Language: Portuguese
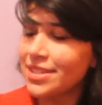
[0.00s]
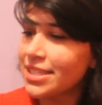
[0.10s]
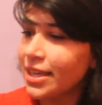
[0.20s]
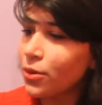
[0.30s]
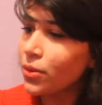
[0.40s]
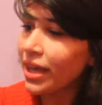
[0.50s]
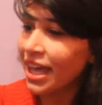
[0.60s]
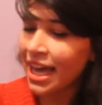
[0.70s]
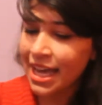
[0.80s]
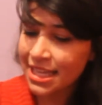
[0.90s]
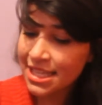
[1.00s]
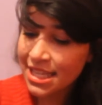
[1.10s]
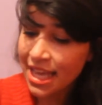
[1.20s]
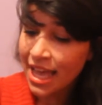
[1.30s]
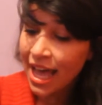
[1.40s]
25 reais.
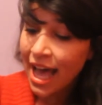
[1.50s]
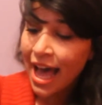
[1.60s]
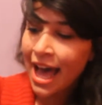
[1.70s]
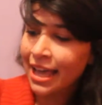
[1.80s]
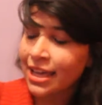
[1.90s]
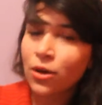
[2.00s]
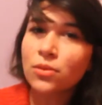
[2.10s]
Aqui,